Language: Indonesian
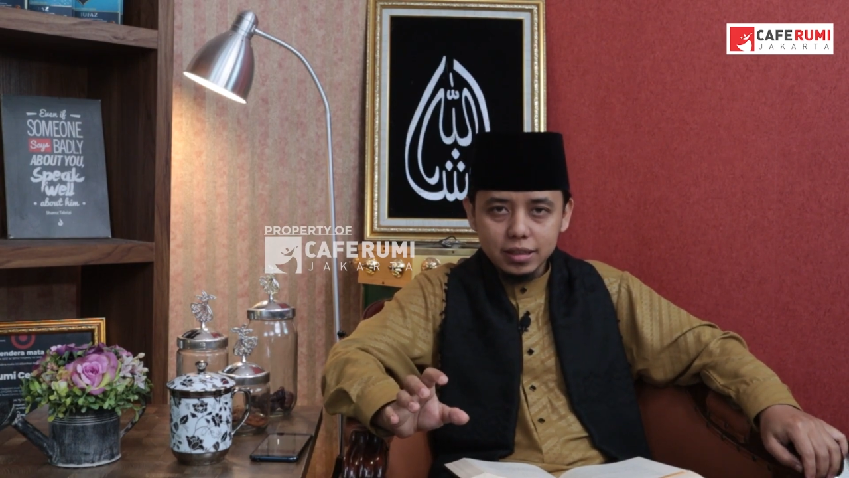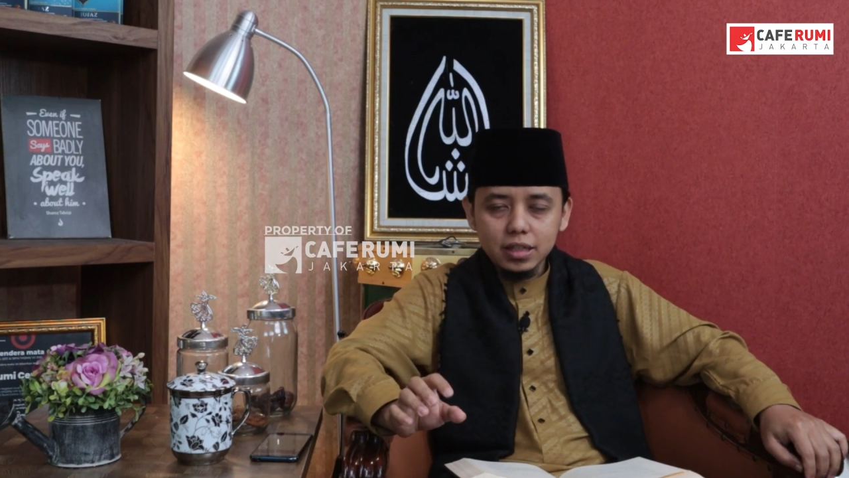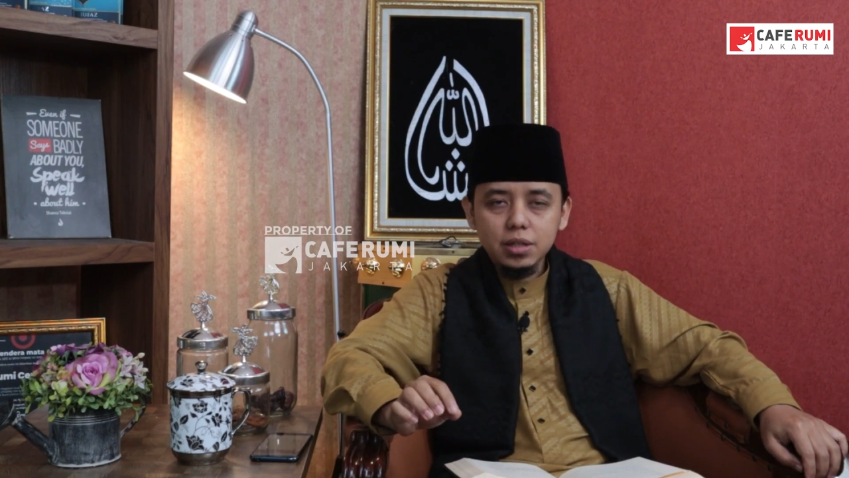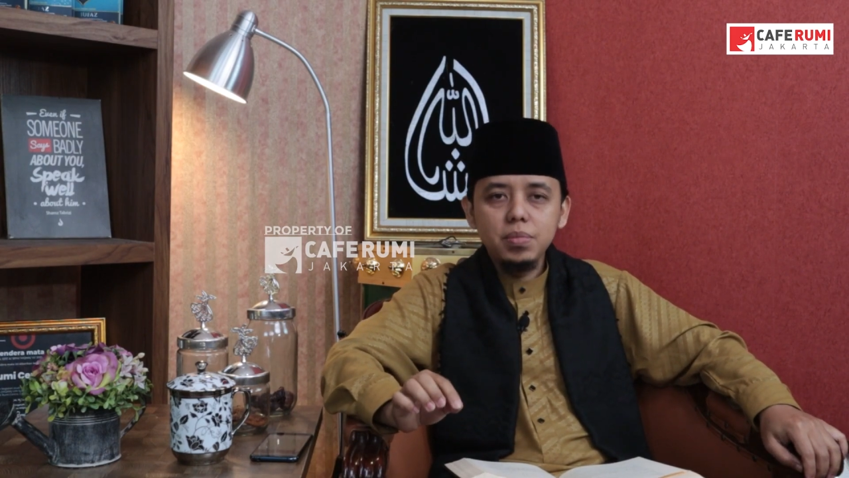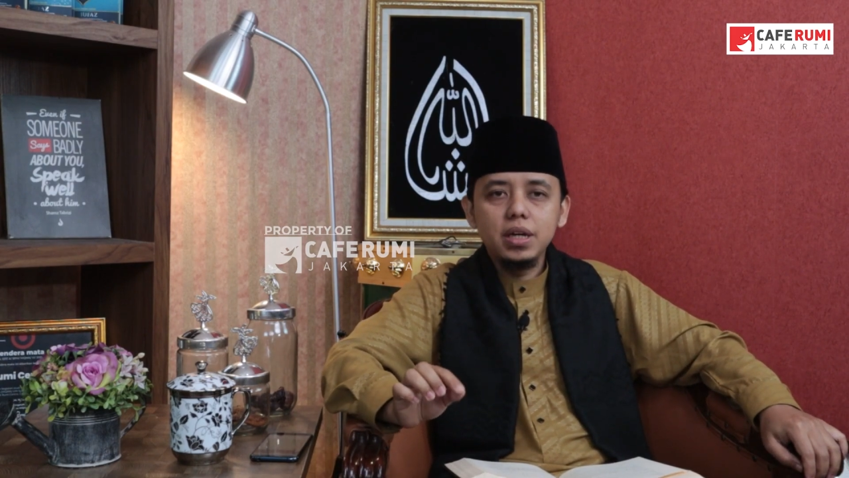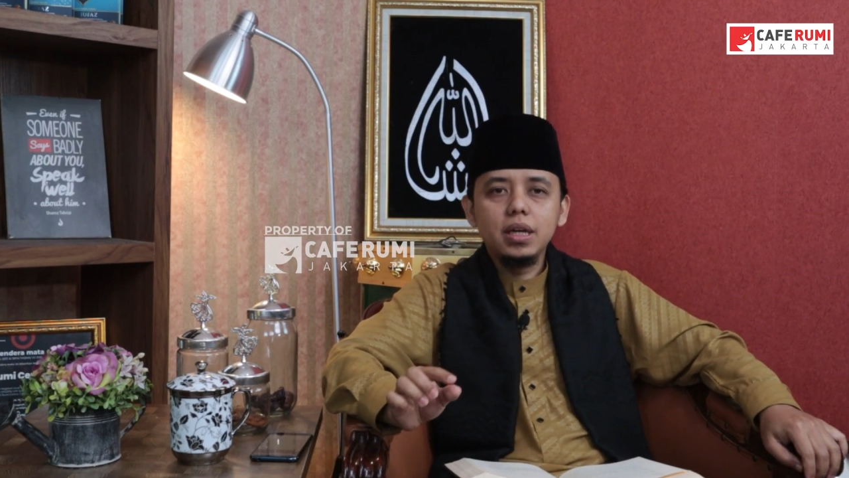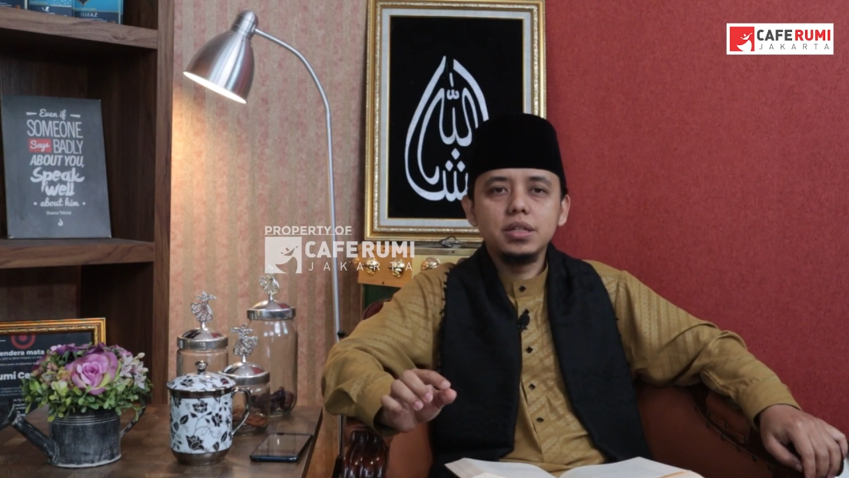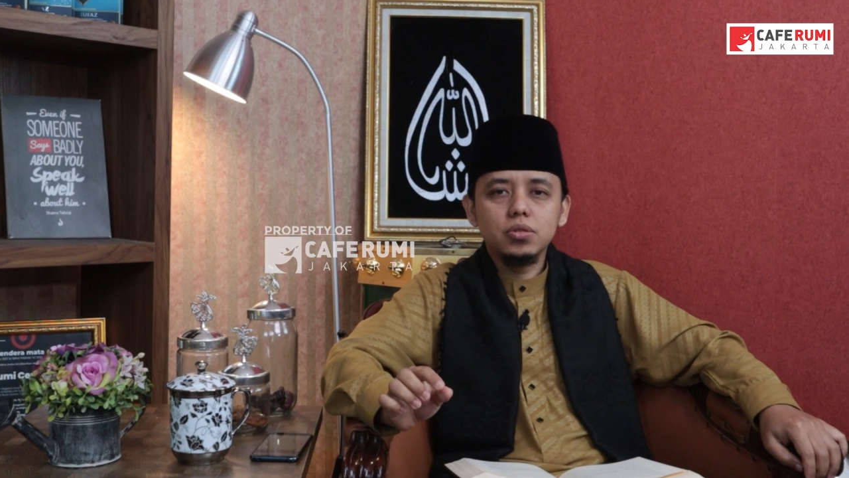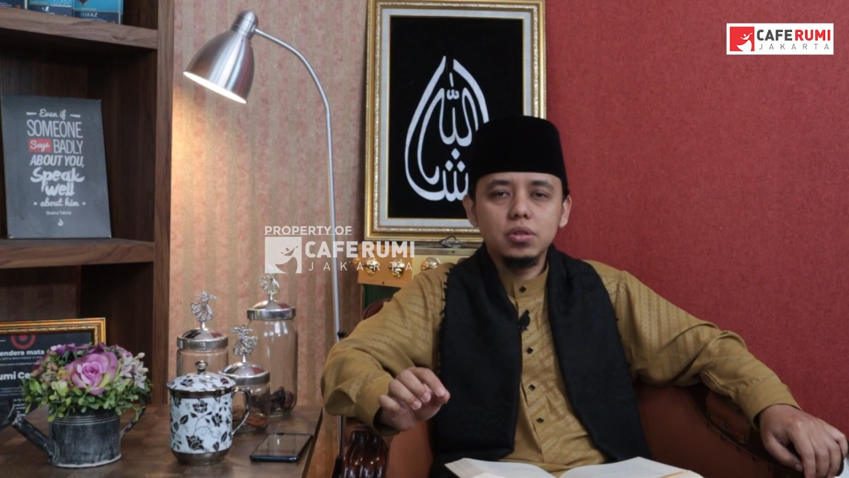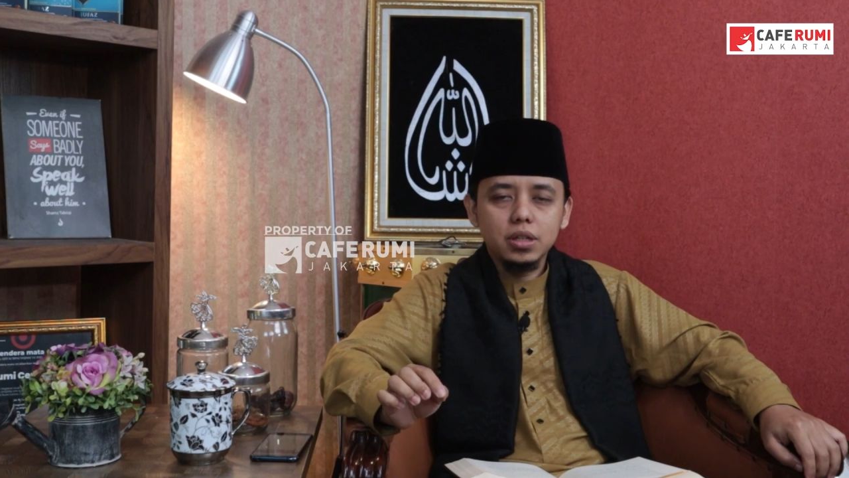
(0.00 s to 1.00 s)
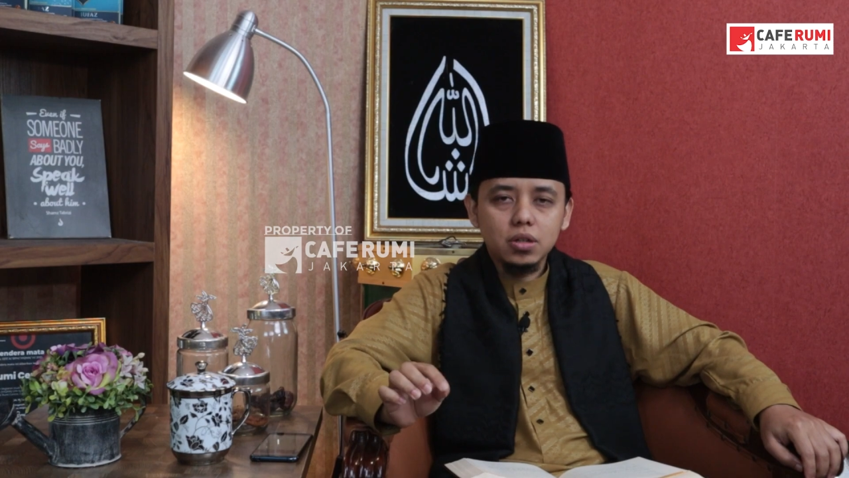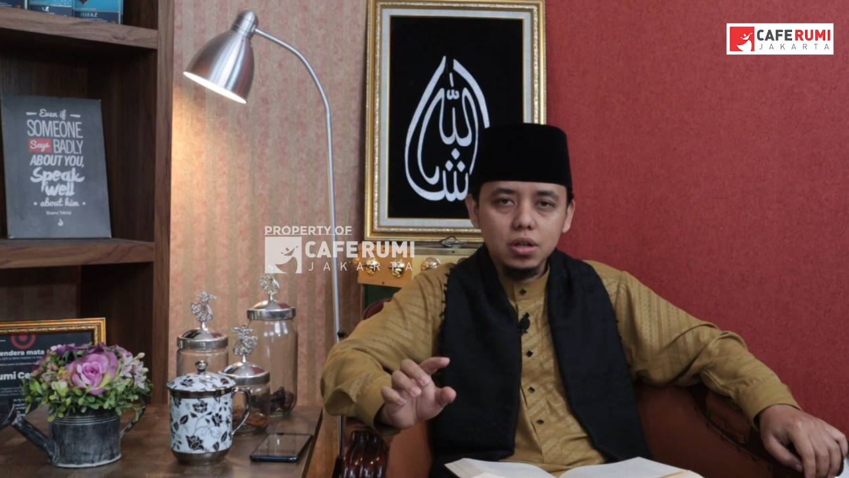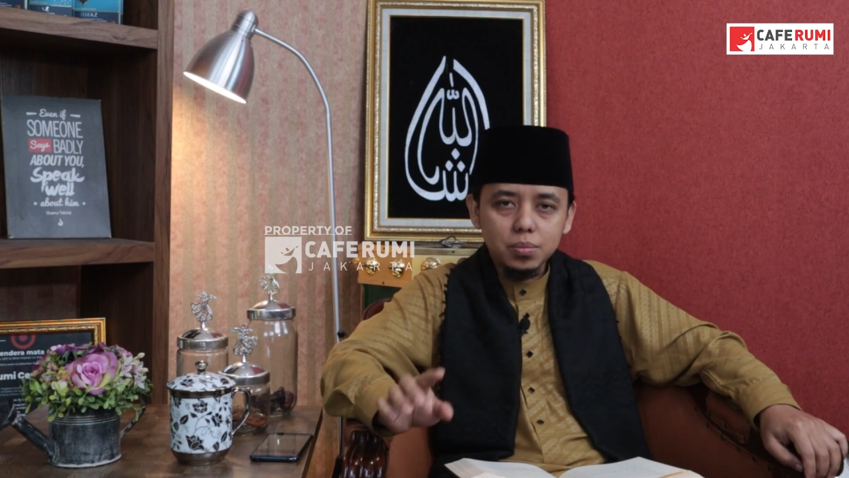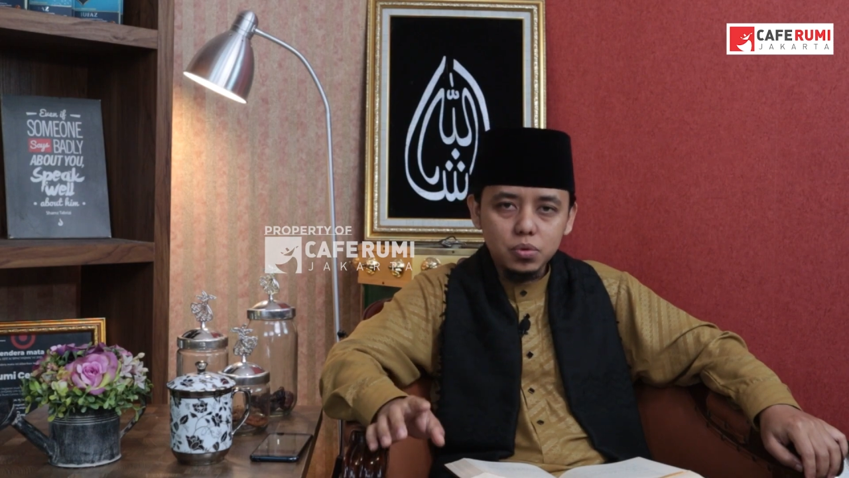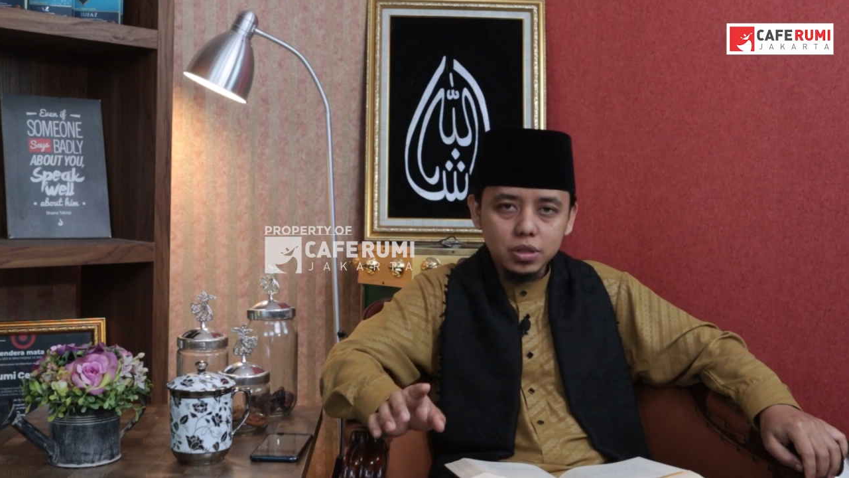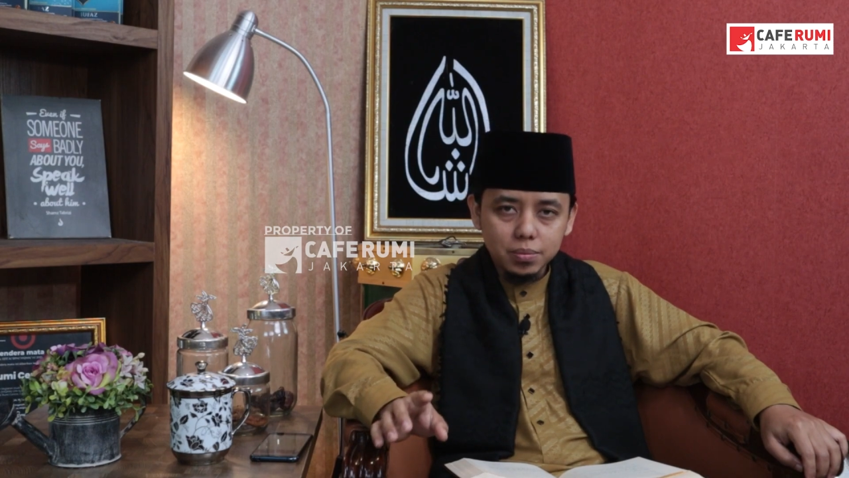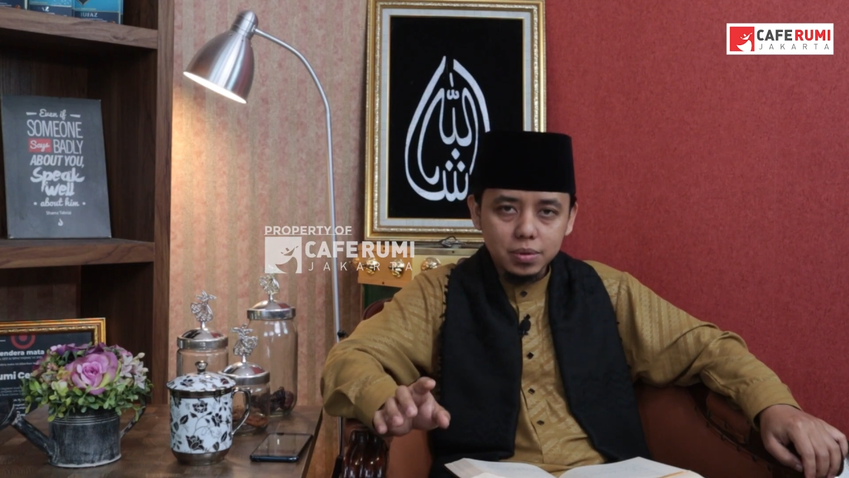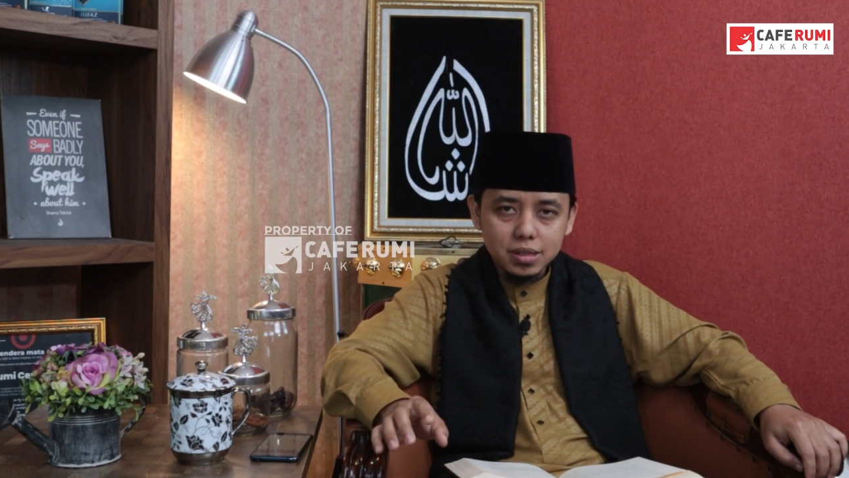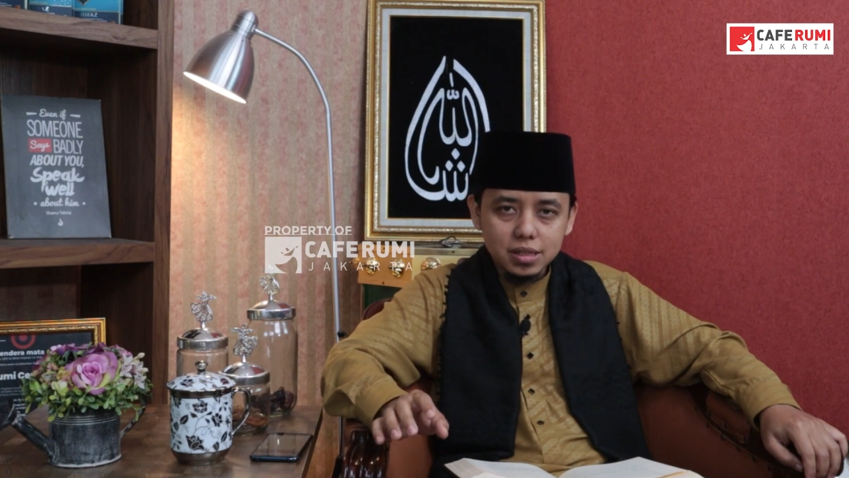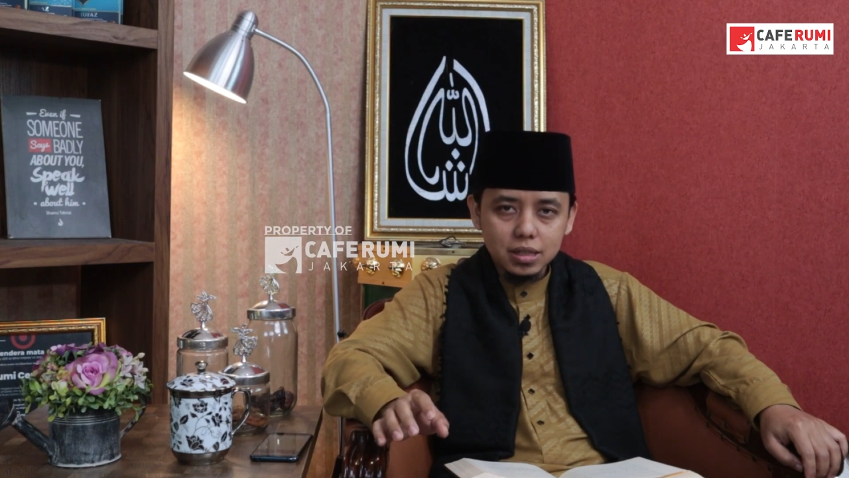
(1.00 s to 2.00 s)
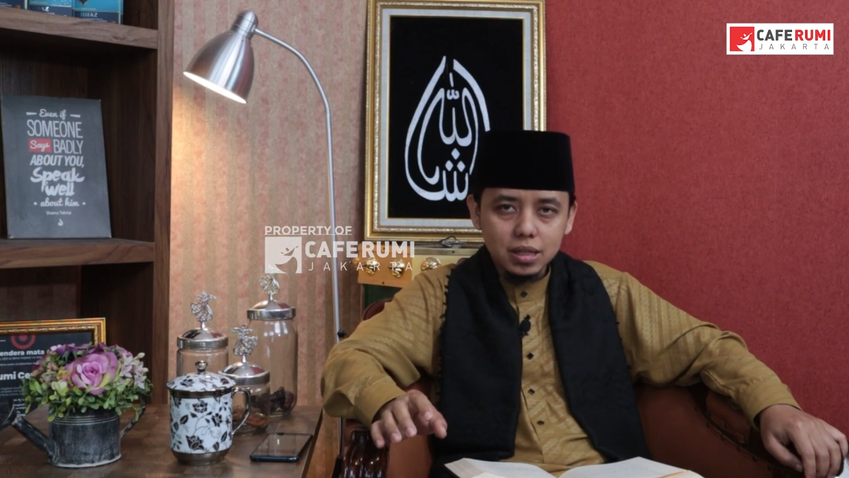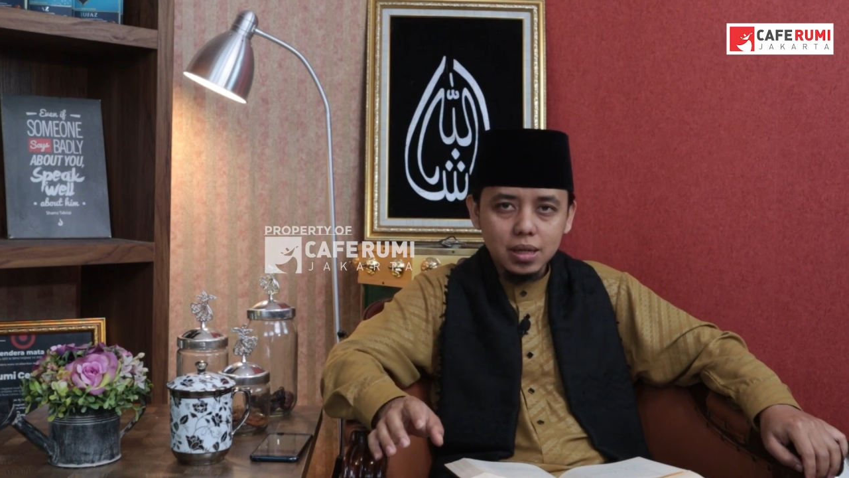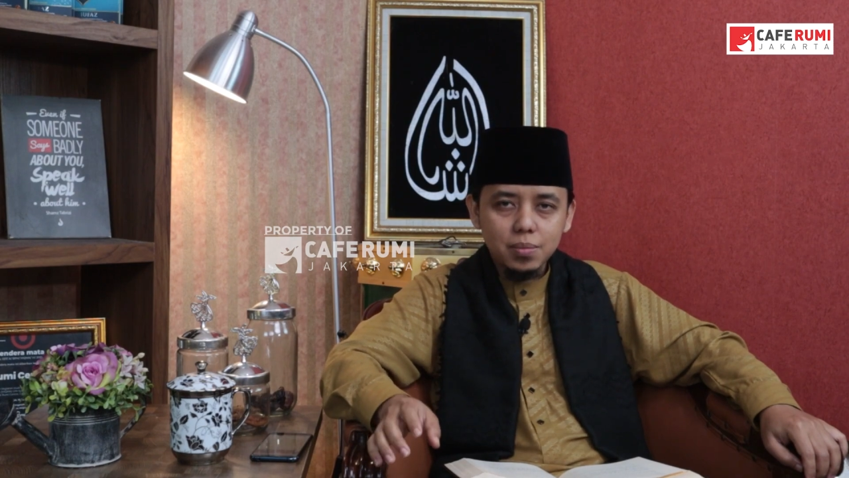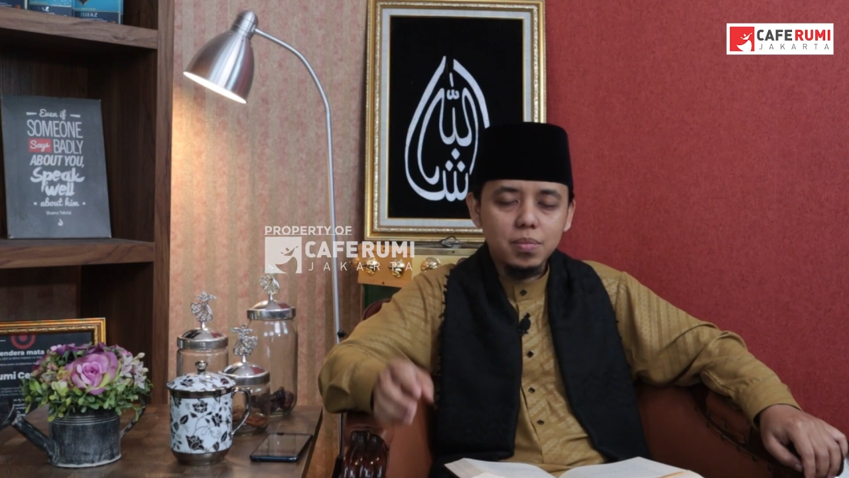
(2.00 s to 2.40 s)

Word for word: yang dimanage oleh kolbu yang bersih,